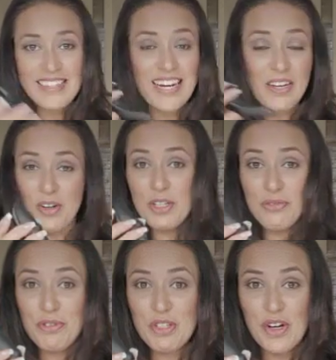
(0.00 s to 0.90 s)
trae
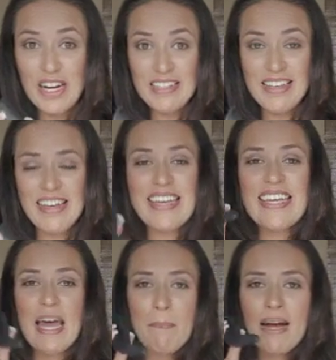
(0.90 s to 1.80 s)
ocho funciones
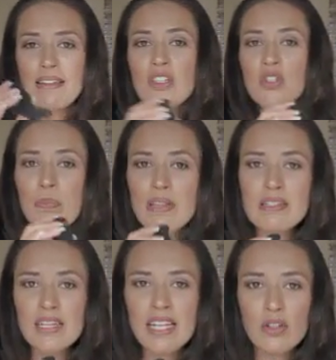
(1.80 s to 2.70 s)
y aparte súper
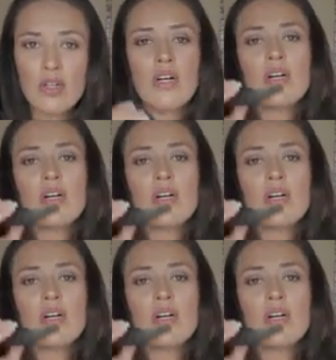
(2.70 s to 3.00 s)
discreto.